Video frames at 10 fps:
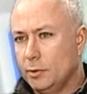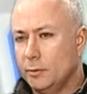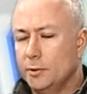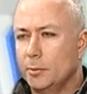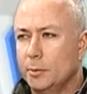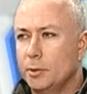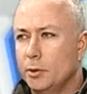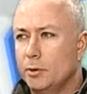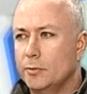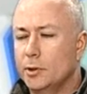в
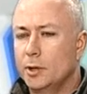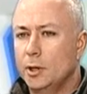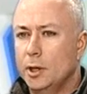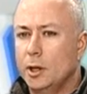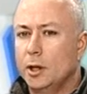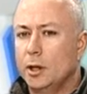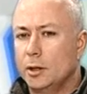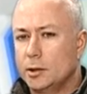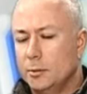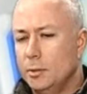Днепропетровск,
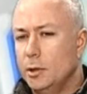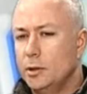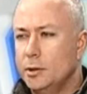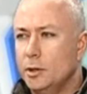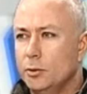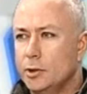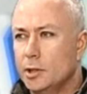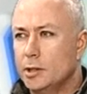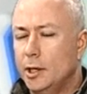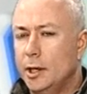стабилизируют
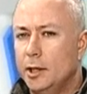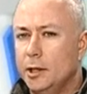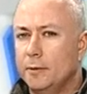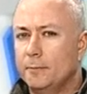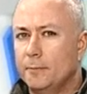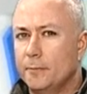состояние